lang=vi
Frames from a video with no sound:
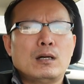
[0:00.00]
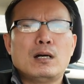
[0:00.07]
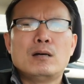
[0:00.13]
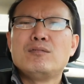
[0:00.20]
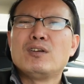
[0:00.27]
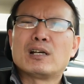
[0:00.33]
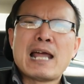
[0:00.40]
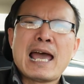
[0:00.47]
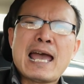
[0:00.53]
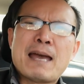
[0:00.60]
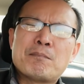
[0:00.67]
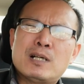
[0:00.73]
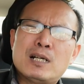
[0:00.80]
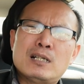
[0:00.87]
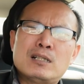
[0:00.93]
ở Việt
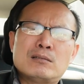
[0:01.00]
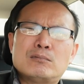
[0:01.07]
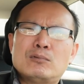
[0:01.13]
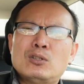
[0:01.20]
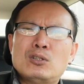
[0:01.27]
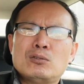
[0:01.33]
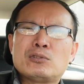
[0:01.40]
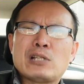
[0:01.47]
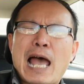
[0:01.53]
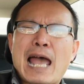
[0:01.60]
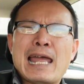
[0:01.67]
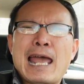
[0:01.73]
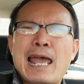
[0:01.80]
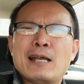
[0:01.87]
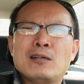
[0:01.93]
Nam á, nó
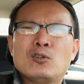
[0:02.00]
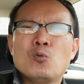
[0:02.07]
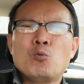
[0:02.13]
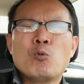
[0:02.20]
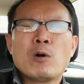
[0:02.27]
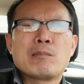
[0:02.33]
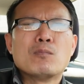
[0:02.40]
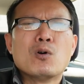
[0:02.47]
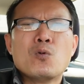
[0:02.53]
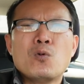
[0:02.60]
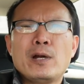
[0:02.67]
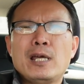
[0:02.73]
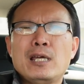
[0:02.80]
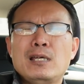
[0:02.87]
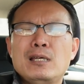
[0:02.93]
xài hàng Trung Quốc
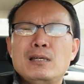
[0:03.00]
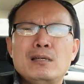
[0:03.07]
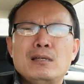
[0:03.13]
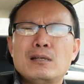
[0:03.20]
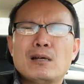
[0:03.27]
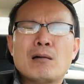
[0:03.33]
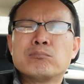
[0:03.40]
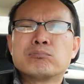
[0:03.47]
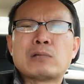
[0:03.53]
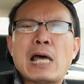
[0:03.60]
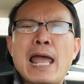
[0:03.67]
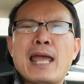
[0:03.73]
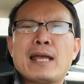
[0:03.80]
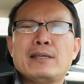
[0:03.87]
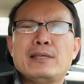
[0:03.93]
bugi ông
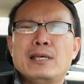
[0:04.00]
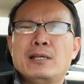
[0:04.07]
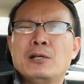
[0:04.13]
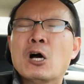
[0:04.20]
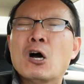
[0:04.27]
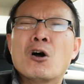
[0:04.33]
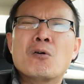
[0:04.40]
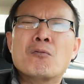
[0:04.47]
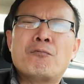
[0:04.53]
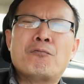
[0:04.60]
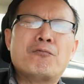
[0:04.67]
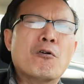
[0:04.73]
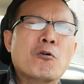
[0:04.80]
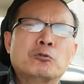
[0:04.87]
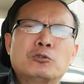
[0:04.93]
tán gì đồ
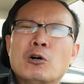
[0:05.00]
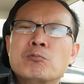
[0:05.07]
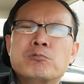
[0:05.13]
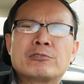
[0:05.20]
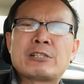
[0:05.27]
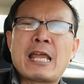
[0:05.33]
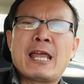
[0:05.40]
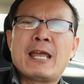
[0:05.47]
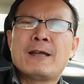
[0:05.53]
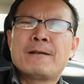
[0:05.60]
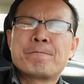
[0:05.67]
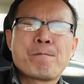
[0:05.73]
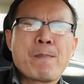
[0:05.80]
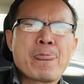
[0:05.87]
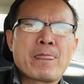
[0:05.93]
phụ tùng xe